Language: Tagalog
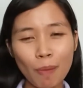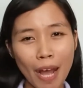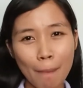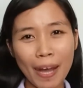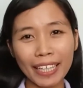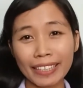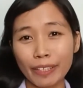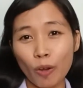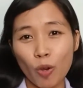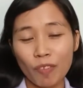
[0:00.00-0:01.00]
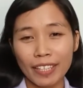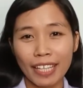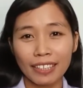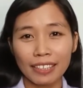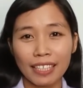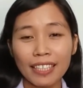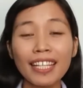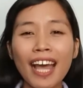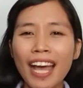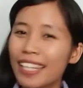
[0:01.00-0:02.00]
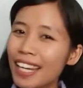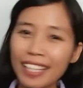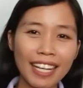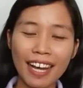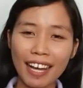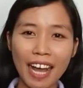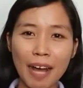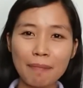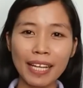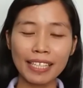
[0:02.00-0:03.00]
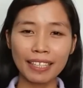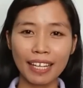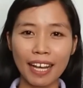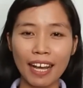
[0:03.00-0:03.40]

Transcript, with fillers: malaki COVID-19? Nagkakamali ka.